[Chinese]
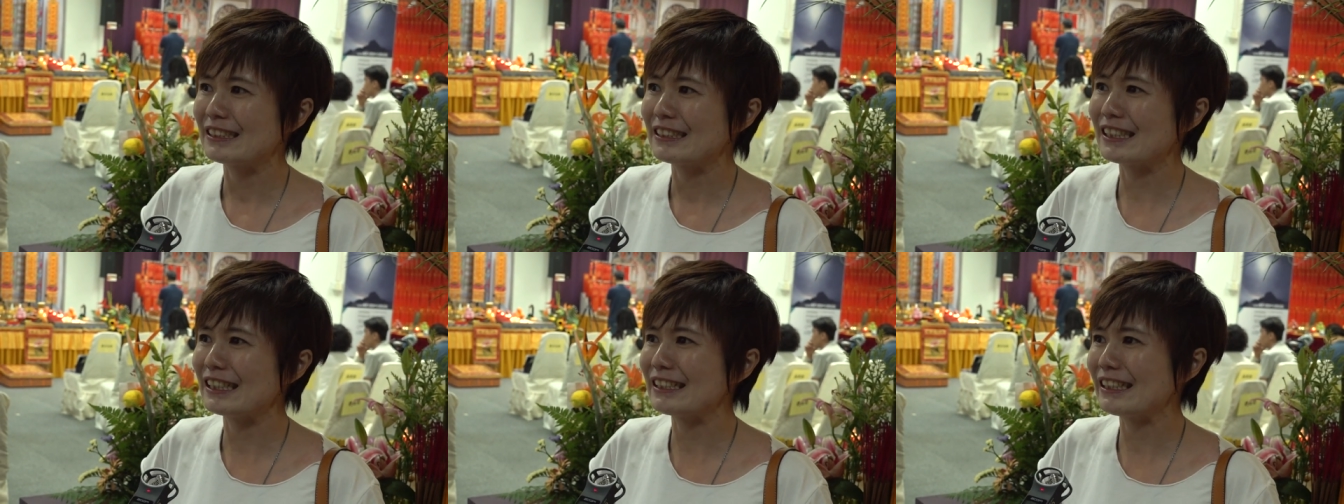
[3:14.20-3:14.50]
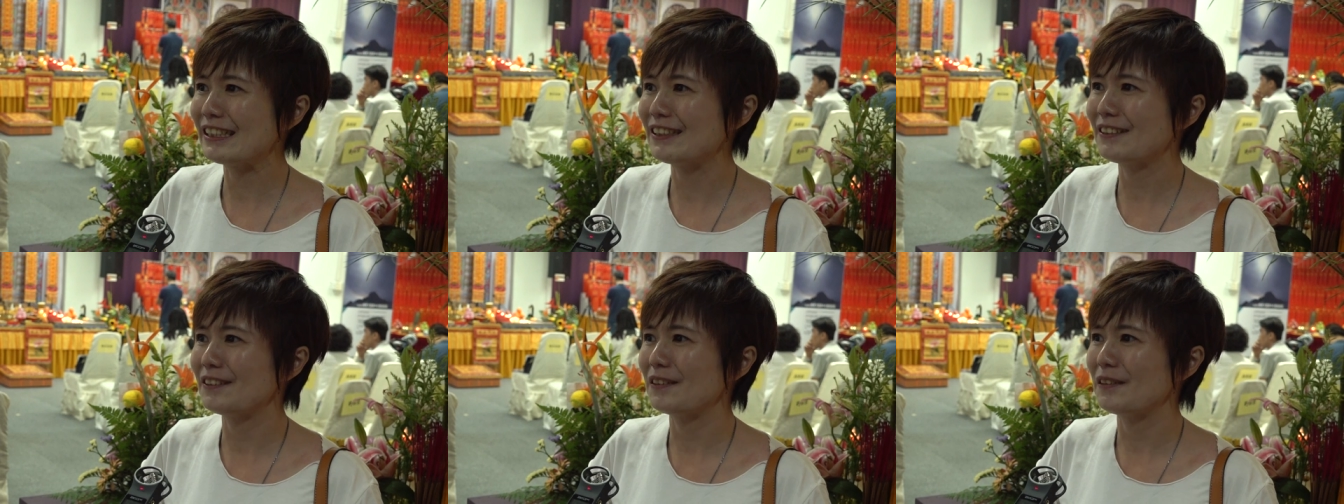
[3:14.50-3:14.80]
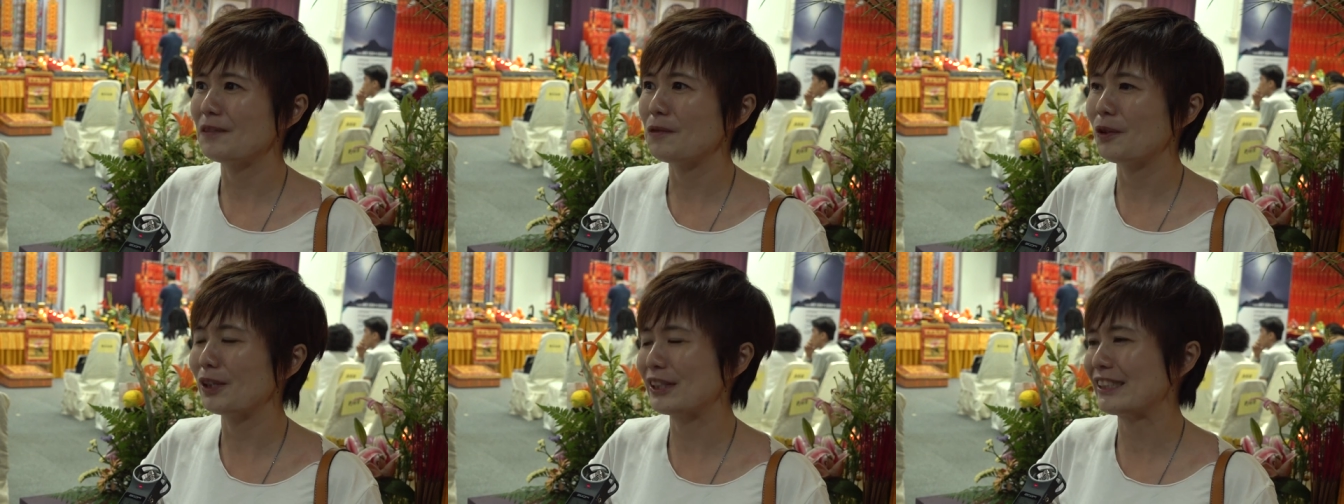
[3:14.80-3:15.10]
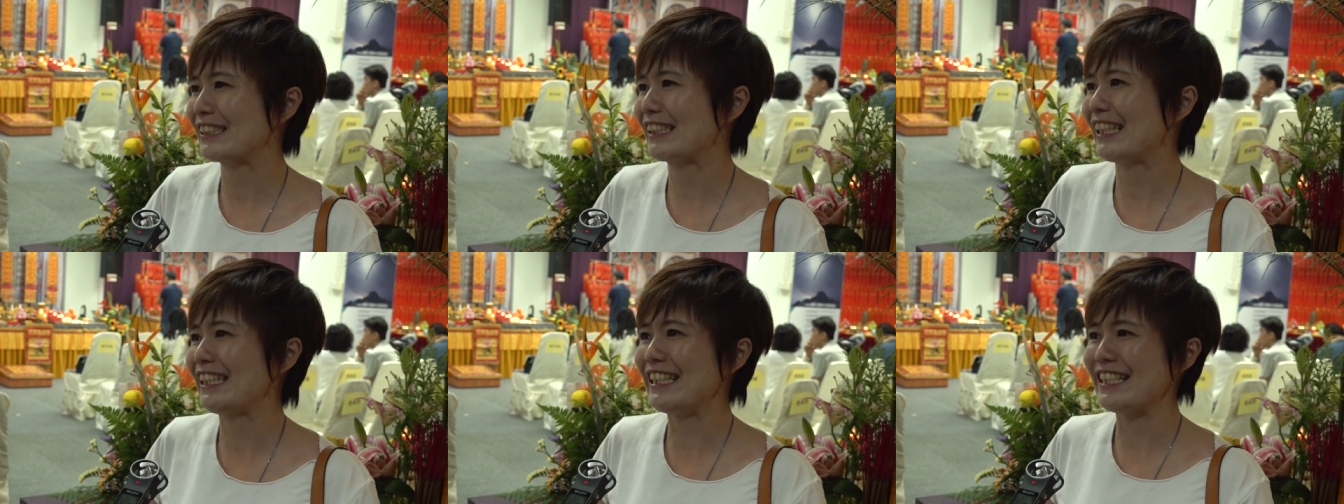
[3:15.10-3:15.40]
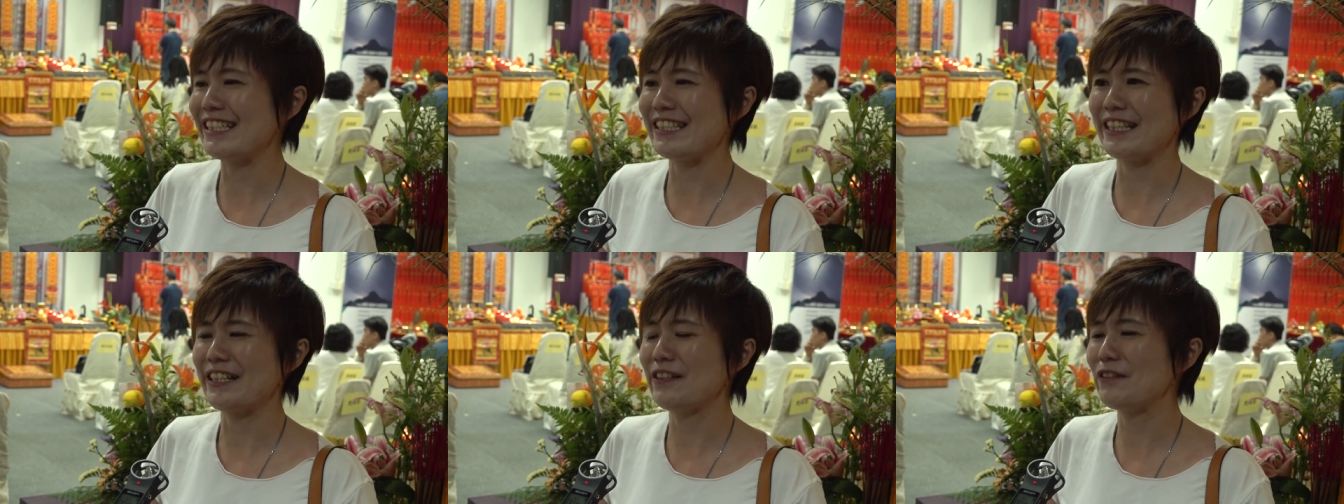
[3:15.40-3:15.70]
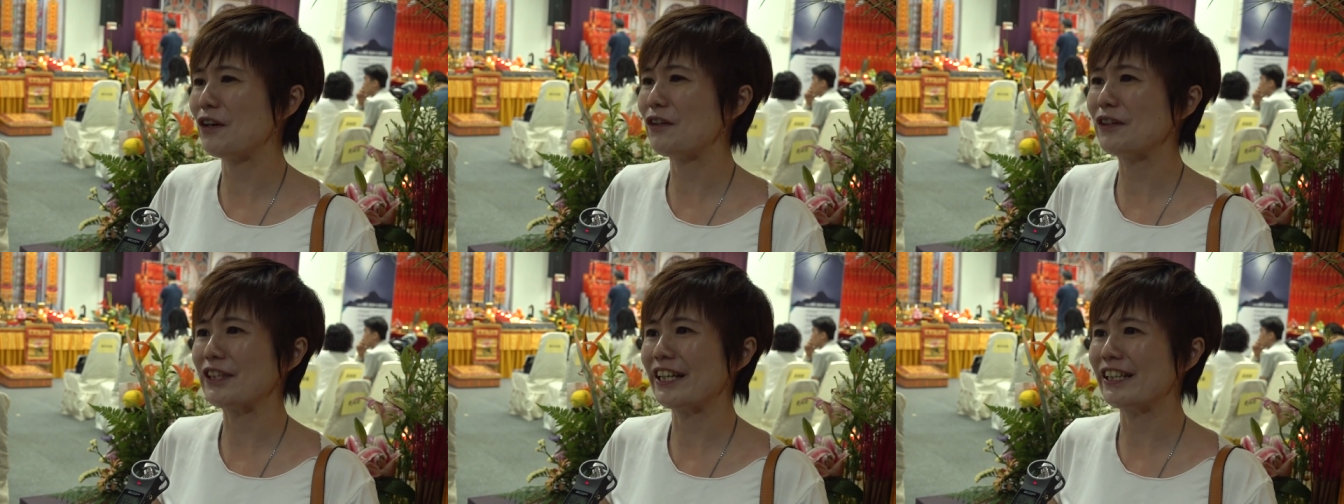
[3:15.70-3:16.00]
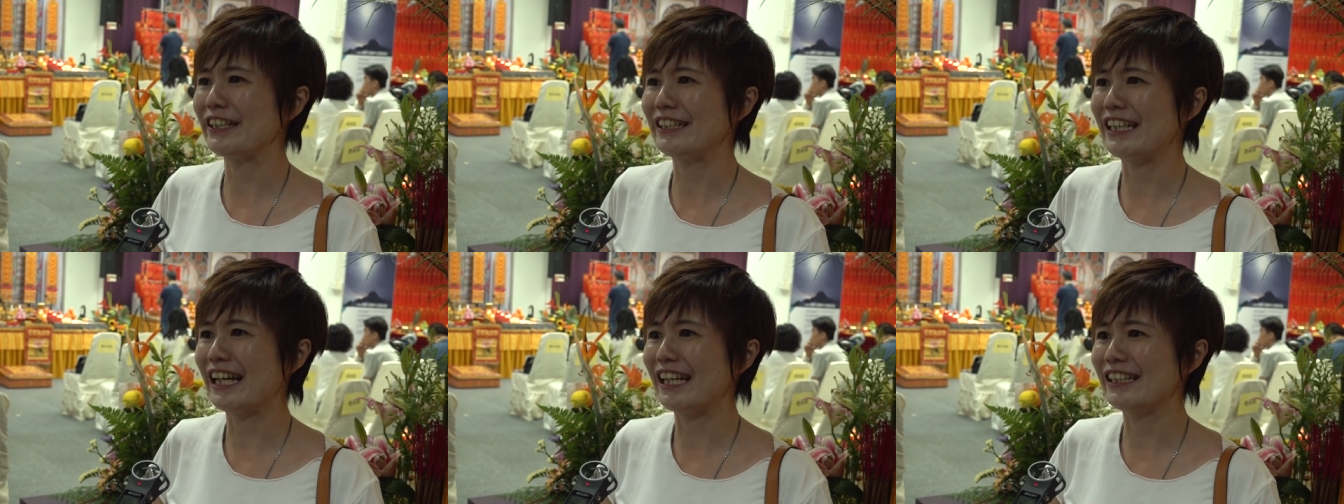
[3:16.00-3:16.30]
真的，我跟你形容也
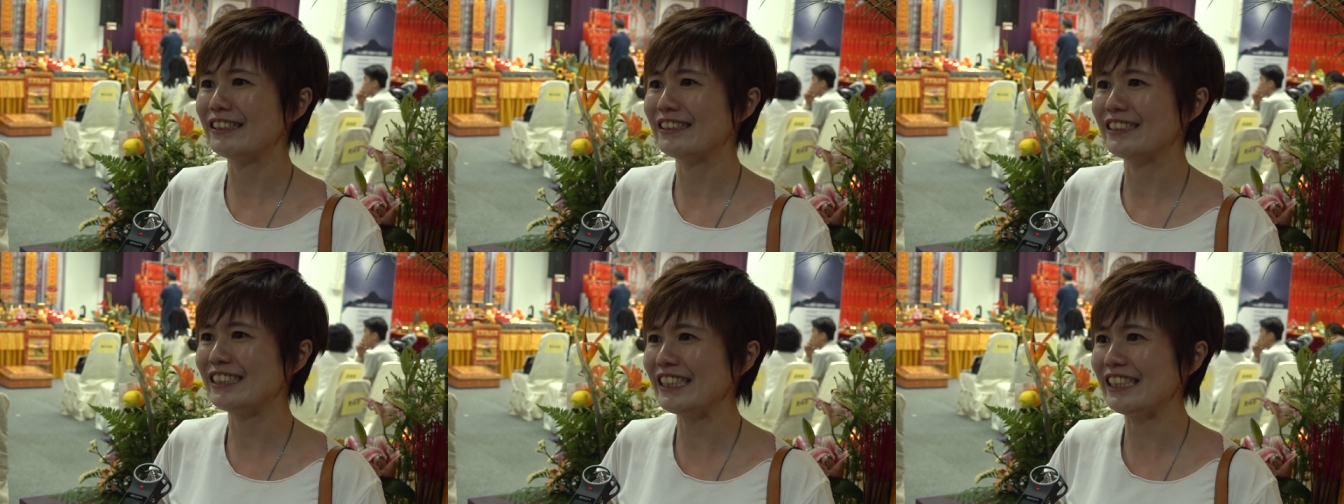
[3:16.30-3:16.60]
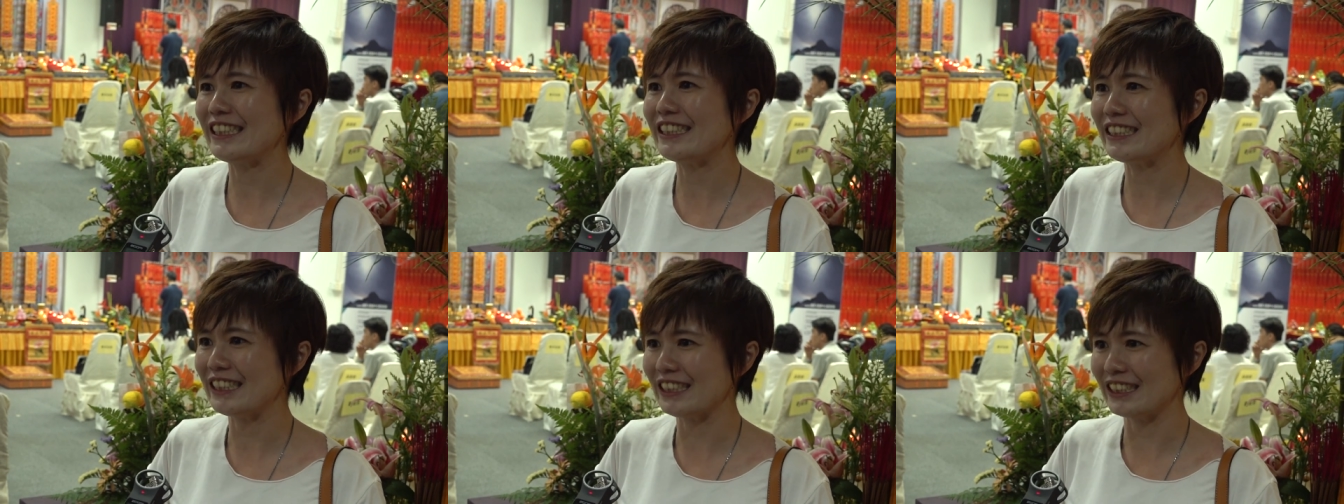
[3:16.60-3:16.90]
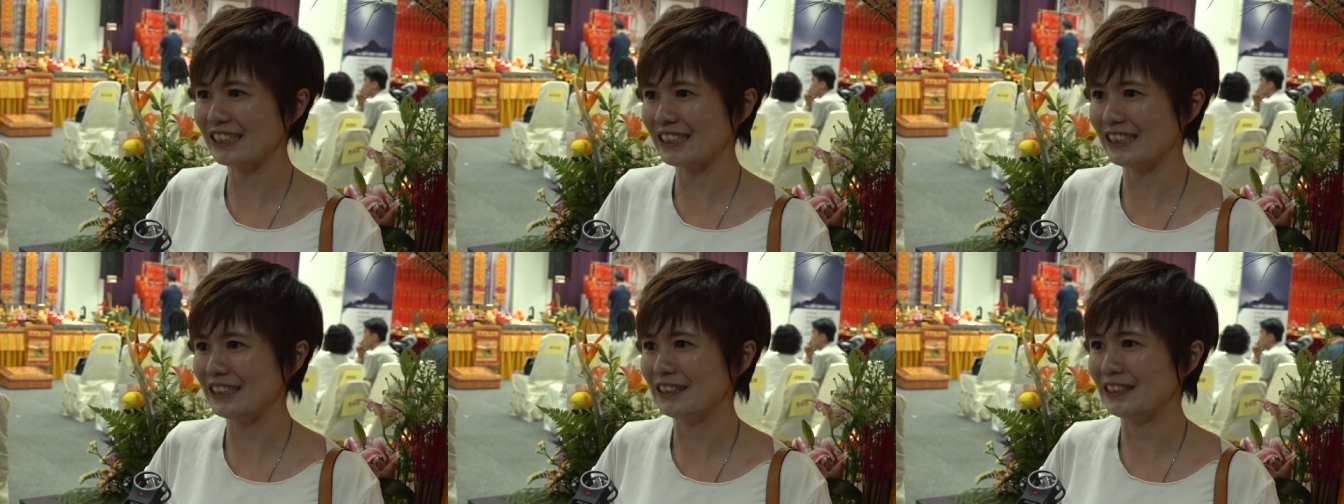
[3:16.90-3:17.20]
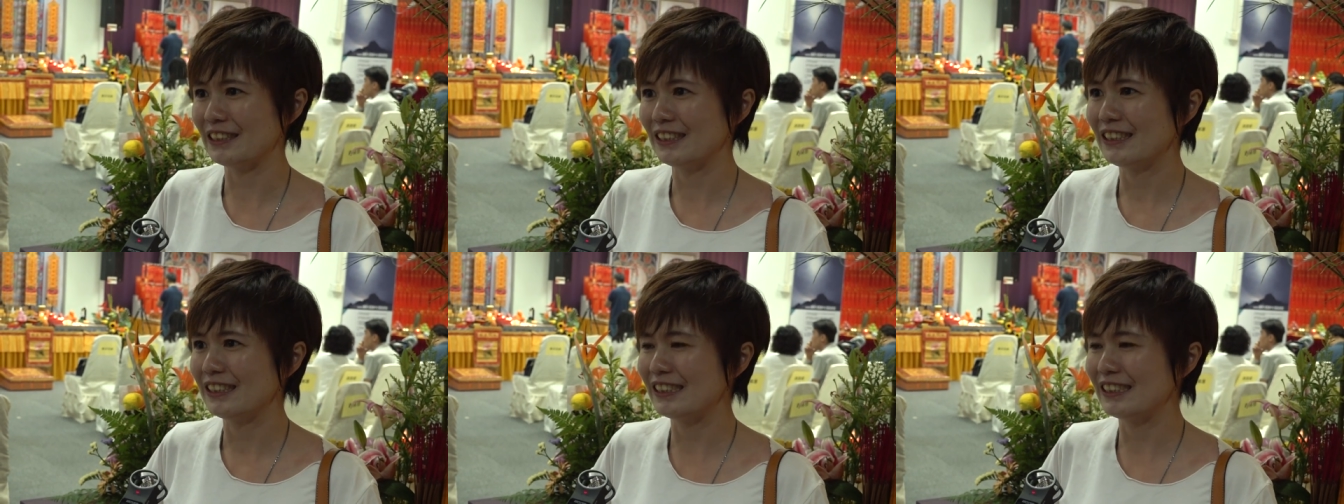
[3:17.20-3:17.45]
很难去解释。